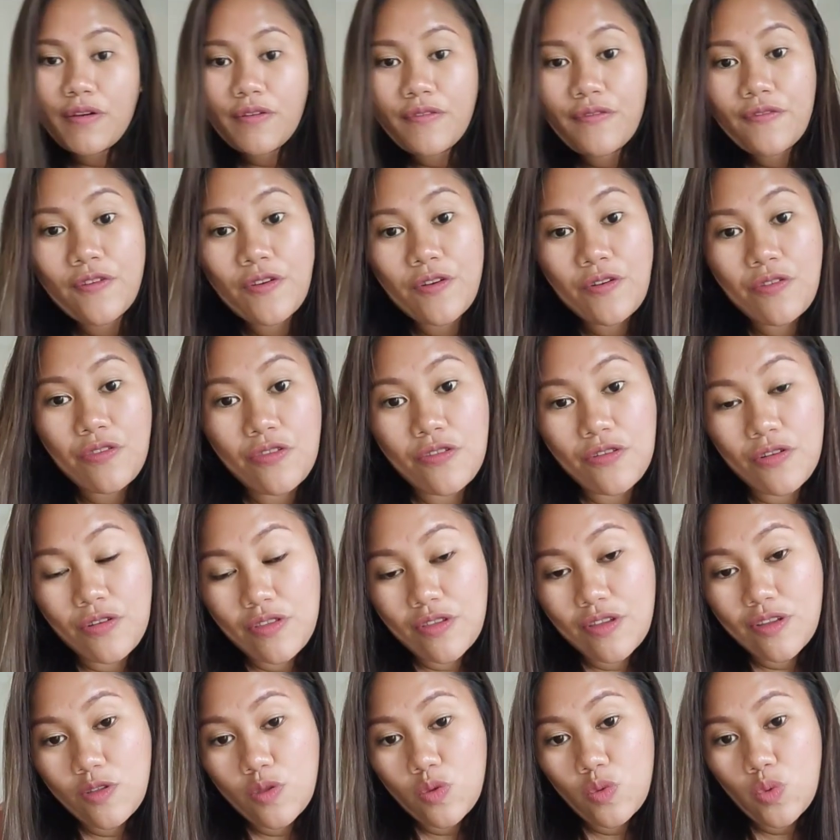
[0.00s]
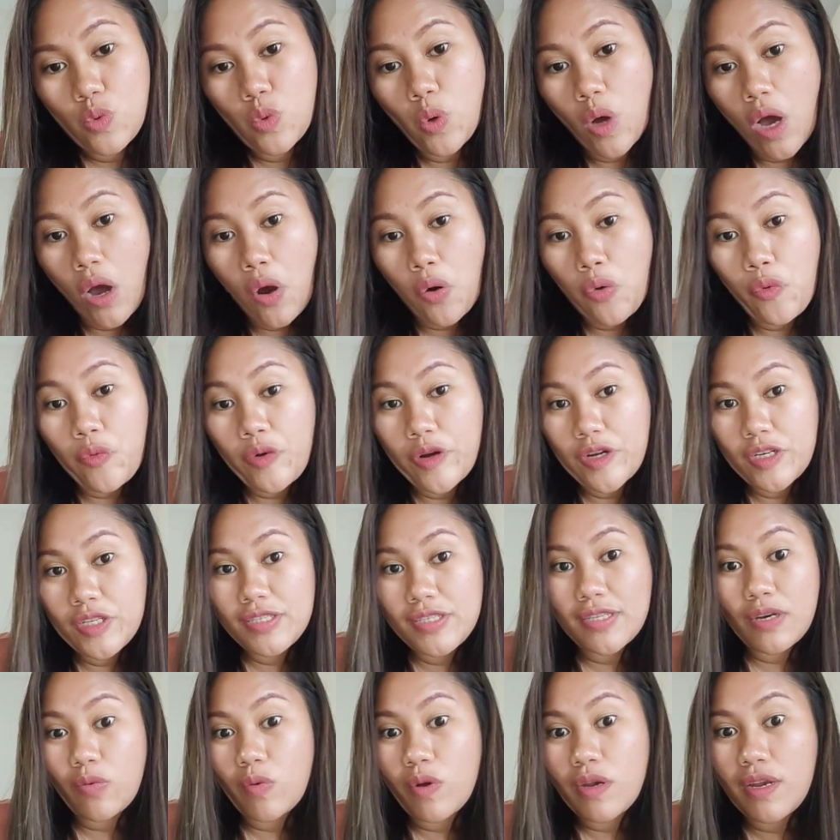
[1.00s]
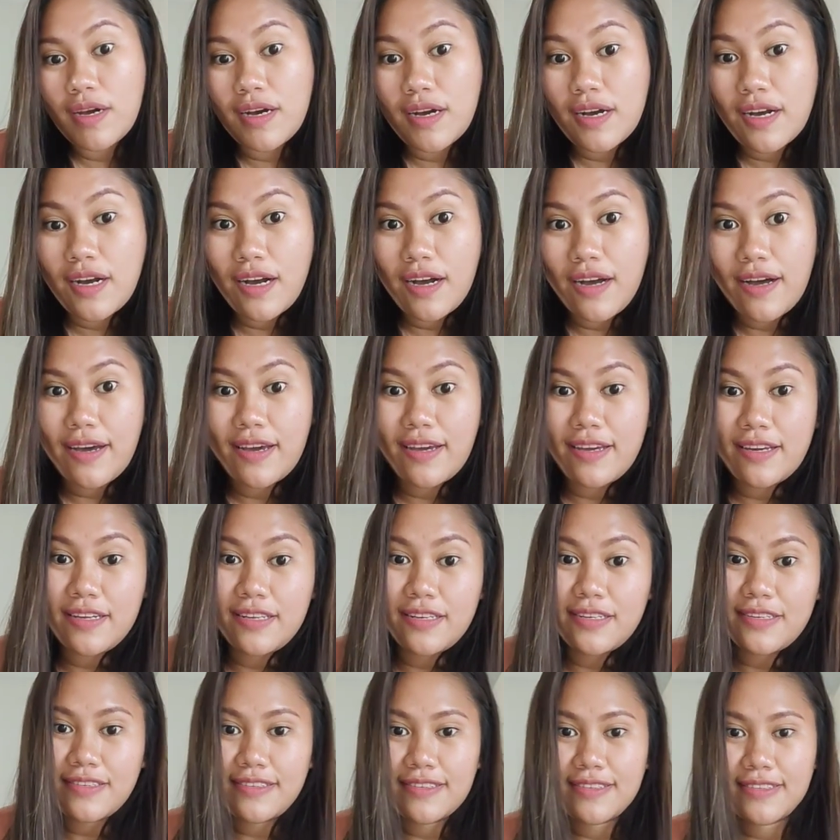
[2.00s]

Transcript: for 32 hours na walang kain.